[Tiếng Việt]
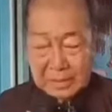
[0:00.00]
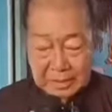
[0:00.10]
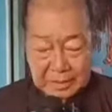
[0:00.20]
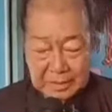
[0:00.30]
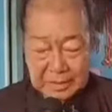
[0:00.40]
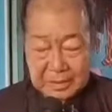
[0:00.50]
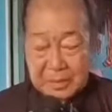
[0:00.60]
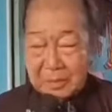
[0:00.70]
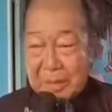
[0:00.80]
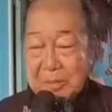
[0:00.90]
thưa
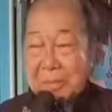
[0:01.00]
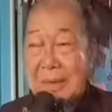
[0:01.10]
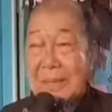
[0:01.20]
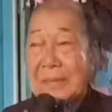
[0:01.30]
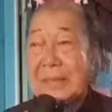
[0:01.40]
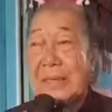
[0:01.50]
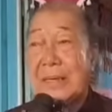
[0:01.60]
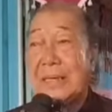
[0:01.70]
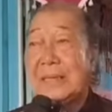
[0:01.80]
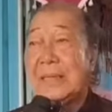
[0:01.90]
chùa đồng đạo kính mến giờ
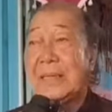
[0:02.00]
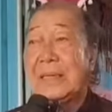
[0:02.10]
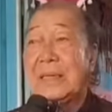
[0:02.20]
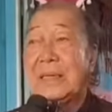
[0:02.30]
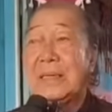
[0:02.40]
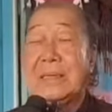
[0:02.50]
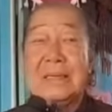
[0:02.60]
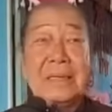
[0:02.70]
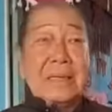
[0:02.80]
đây thì ờ,